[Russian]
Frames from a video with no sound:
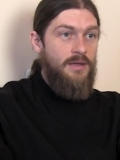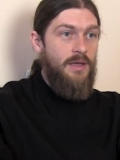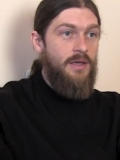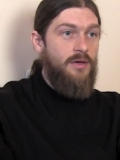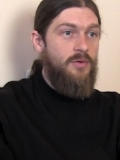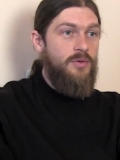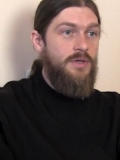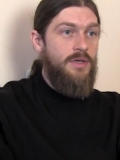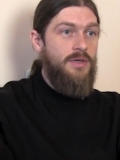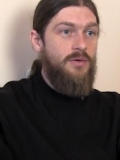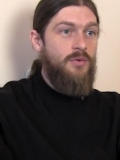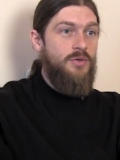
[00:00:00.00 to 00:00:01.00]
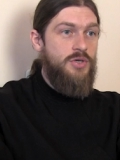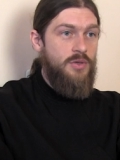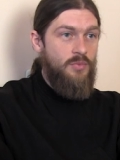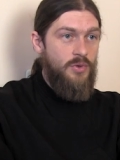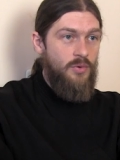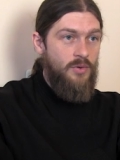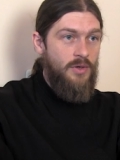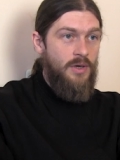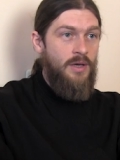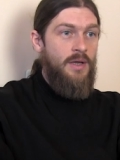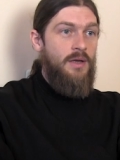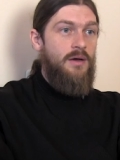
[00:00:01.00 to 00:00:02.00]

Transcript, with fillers: Таких людей очень много,